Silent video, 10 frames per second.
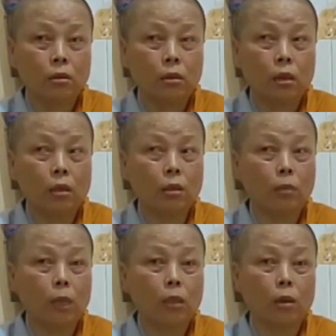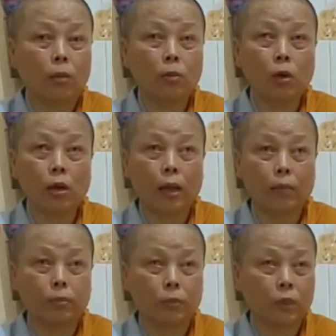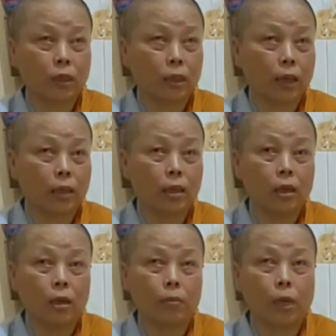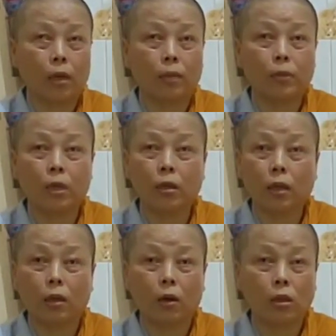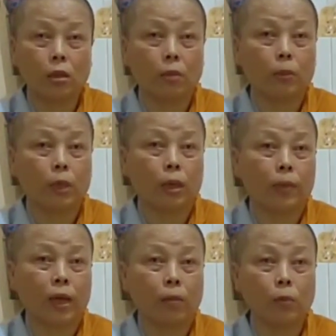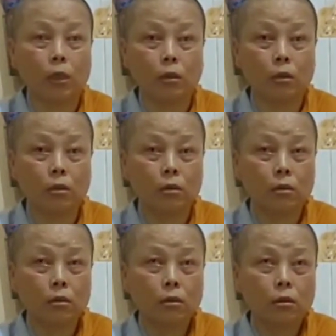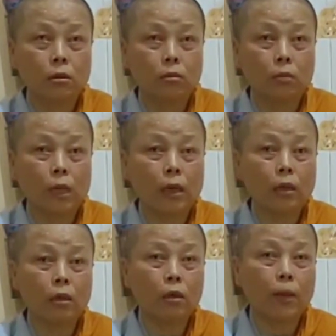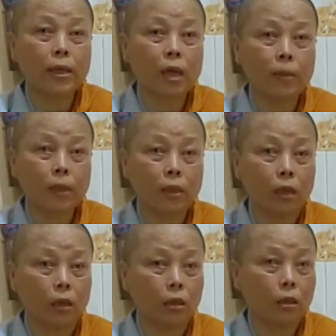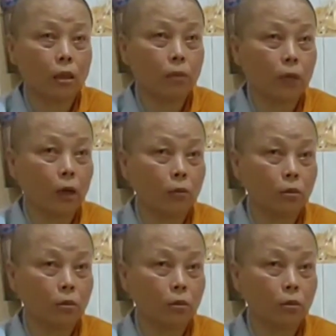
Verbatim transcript: Hơn nữa mình không có làm thầy hay làm bà làm gì vấn đề đó, chứ mà mình lập cái am lên. Dạ. Để cho bá gia bá tánh lại đó chi mất công.